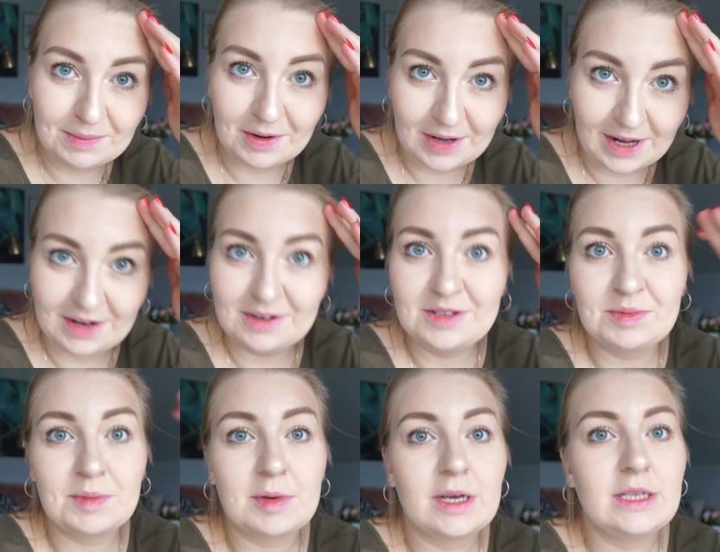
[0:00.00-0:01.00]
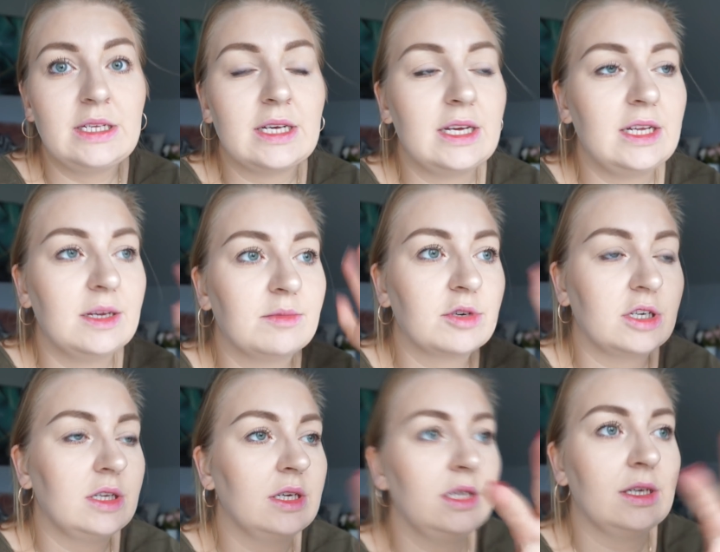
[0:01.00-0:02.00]
ogarnąć, bo mogę dzisiaj i nie
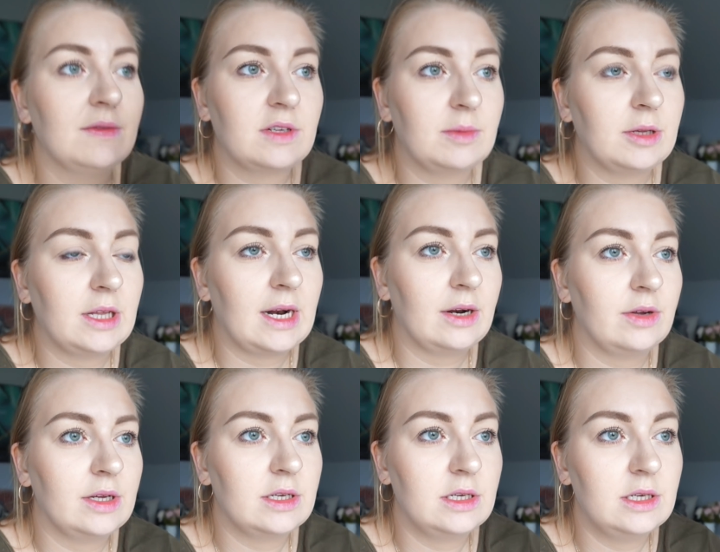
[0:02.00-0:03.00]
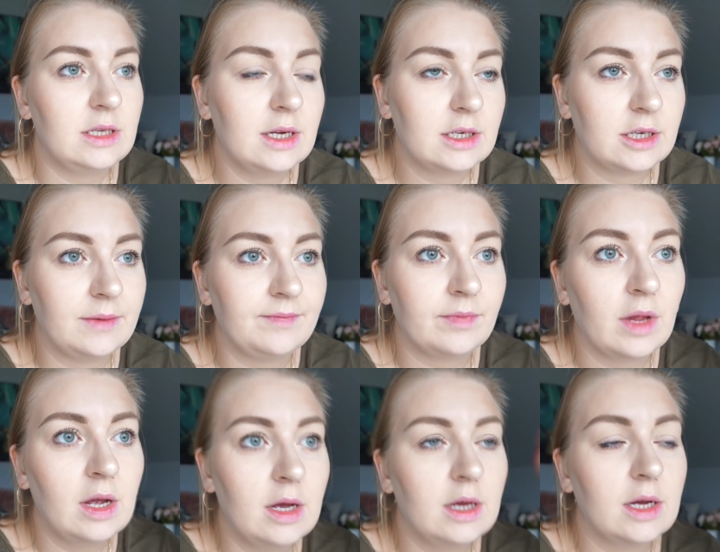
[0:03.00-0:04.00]
muszę nigdzie w sobotę rano jeździć. Także
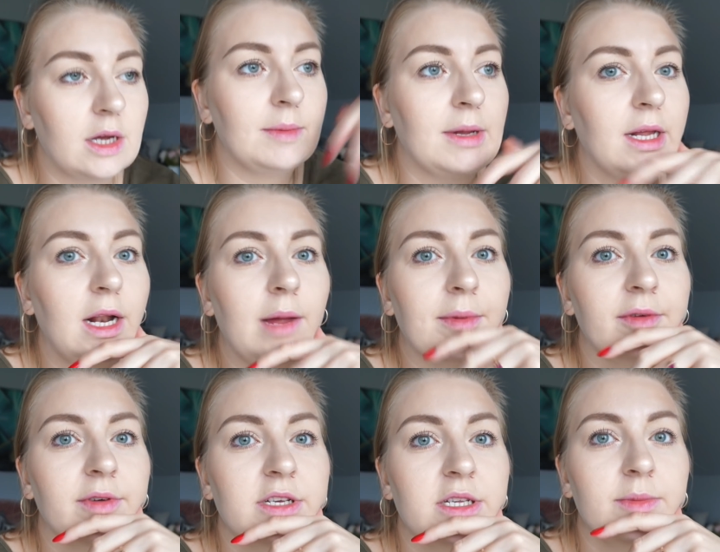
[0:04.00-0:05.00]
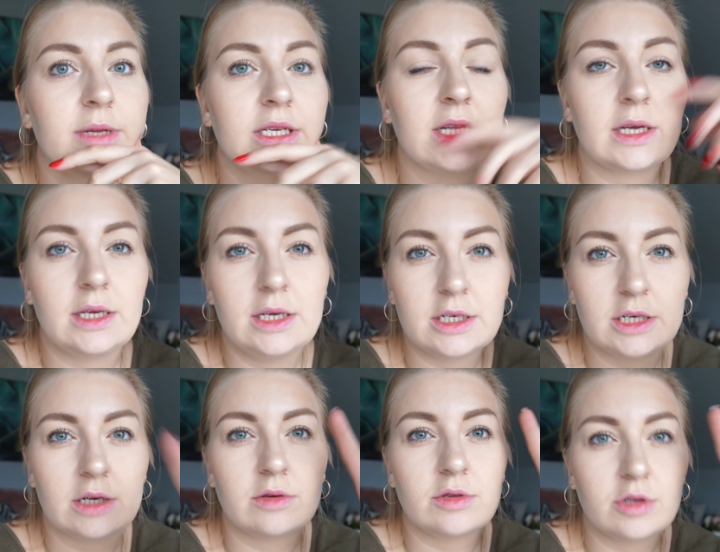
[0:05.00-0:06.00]
chyba najlepiej właśnie będzie taki
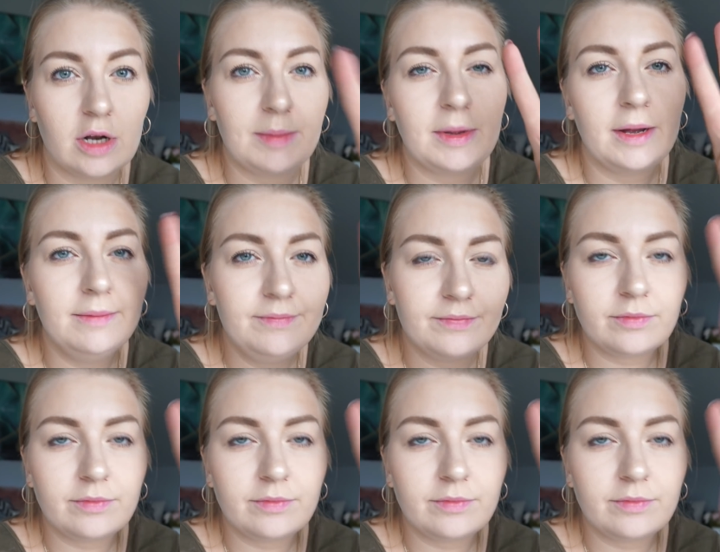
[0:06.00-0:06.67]
jeszcze jakąś torebkę,